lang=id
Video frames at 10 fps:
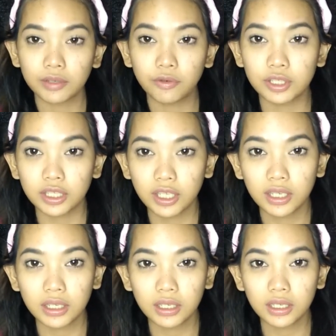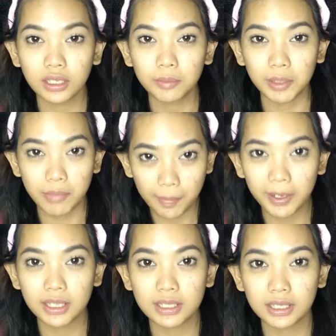fungsinya
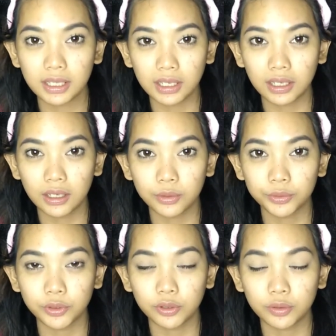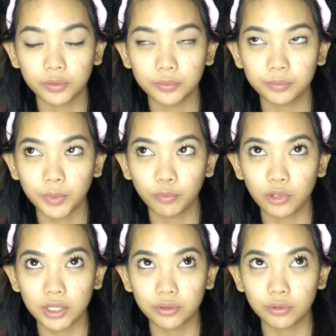melembabkan sih ya untuk
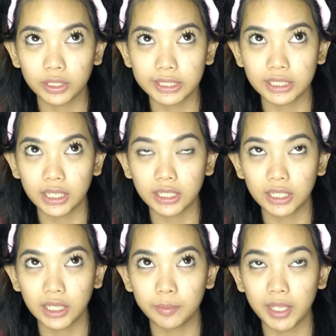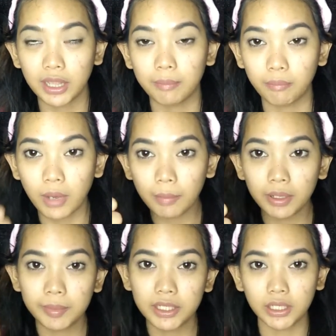membuat kulit jadi lebih lembab,
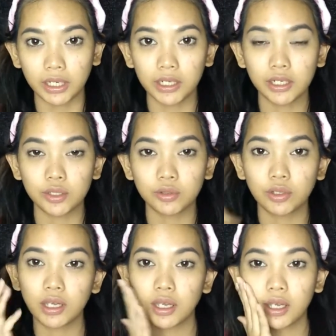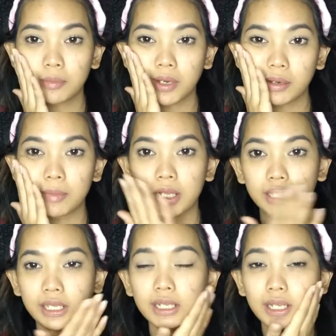lebih cerah dan juga
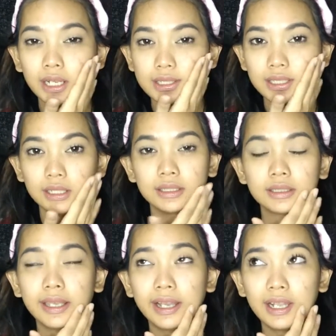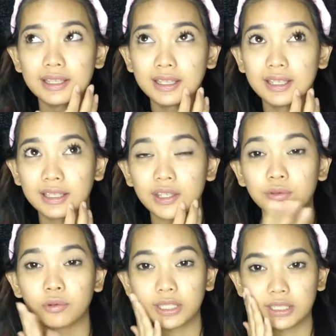mengembalikan elastisitas
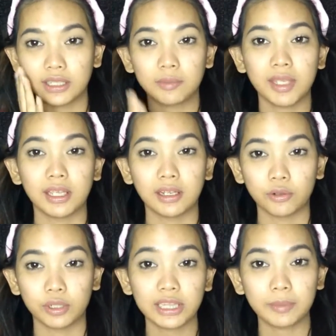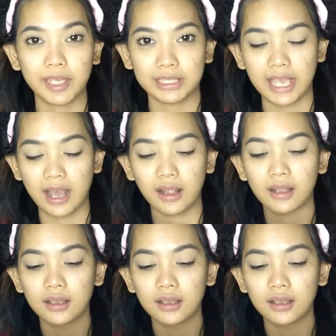kulit jadi bikin kulit lebih kenyal.